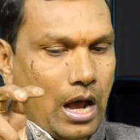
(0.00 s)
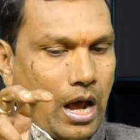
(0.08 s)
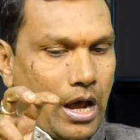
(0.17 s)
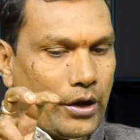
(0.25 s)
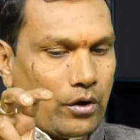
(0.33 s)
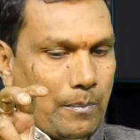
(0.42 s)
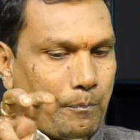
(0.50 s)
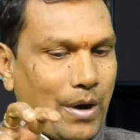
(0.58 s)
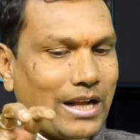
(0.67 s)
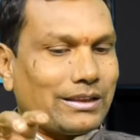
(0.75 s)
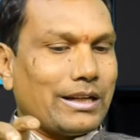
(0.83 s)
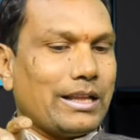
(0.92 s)
ఆ యొక్క
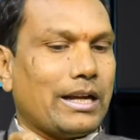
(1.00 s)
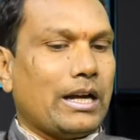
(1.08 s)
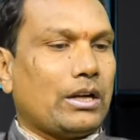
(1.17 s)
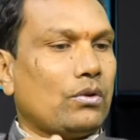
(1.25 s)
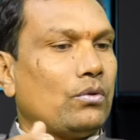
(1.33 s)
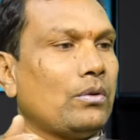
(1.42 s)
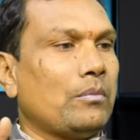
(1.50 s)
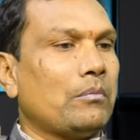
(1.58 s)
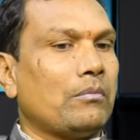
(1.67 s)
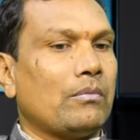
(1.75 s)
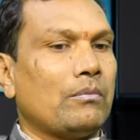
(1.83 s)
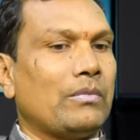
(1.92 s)
పాత్ర తగ్గట్టు
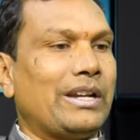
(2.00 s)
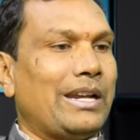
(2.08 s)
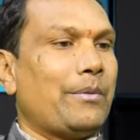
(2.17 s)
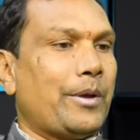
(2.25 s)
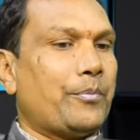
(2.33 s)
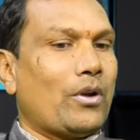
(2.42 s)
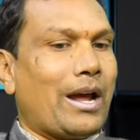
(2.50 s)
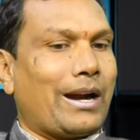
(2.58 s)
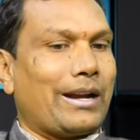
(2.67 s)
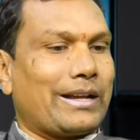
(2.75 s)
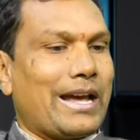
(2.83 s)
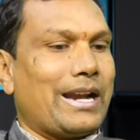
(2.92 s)
లీనమైపోవాలి
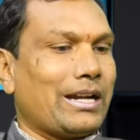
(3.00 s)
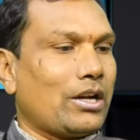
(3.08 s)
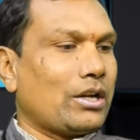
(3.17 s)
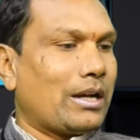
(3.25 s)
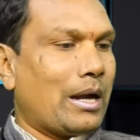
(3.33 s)
అక్కడ క్యారెక్టర్